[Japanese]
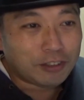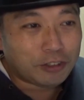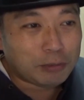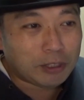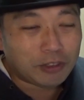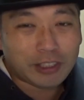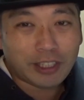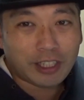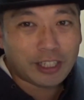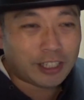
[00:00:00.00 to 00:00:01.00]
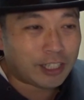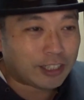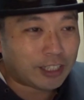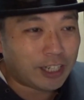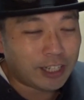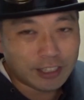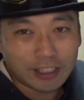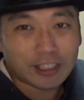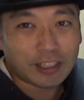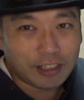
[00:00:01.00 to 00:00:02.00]
オルビと知ってから1ヶ月経ってないはず
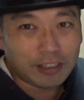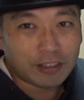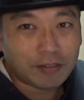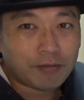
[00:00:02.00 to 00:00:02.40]
ですからね